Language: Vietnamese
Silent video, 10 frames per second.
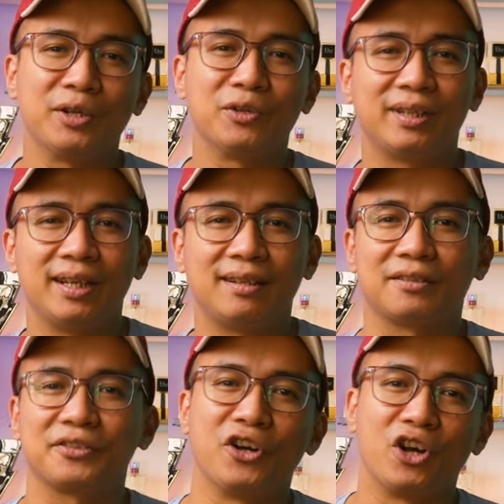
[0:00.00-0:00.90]
đầu tiên
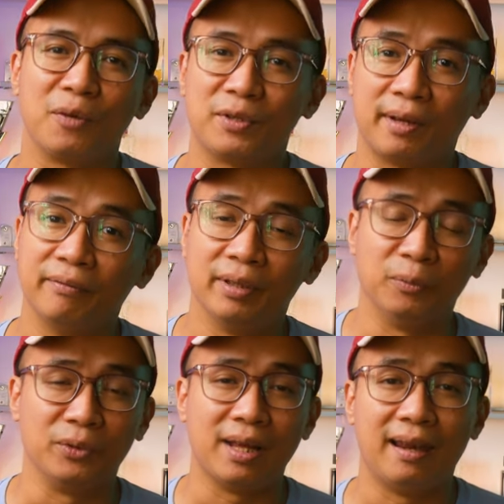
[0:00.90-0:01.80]
đó là một sản phẩm
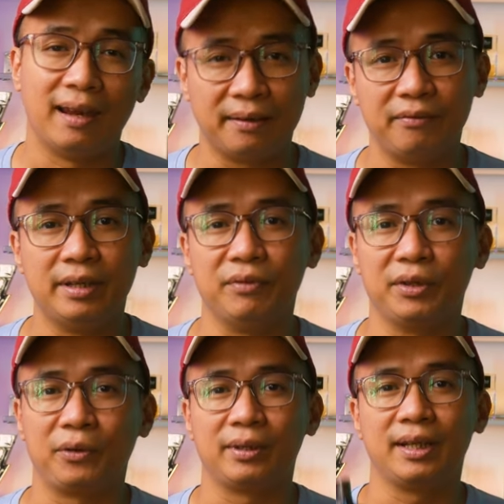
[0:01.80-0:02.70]
của nhà Lanvin và
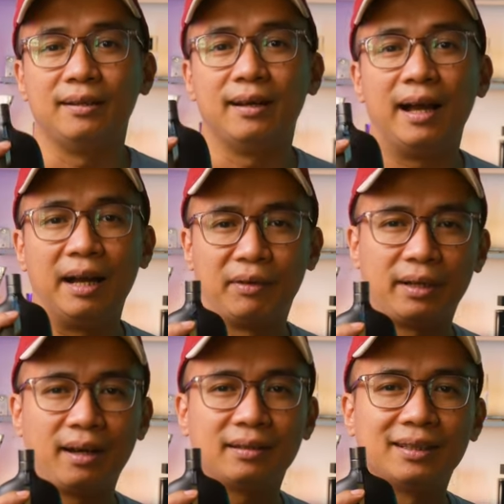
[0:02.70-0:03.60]
nó có tên là Avant
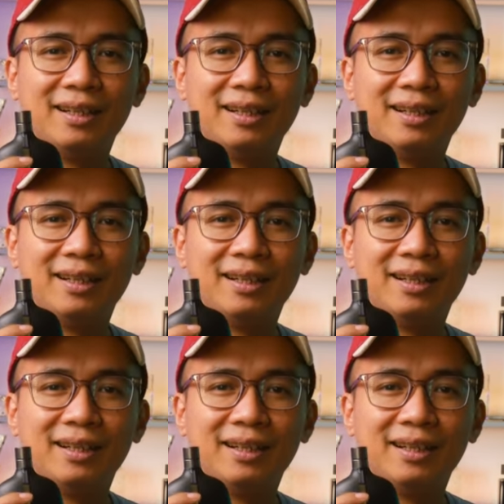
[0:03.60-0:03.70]
Garde.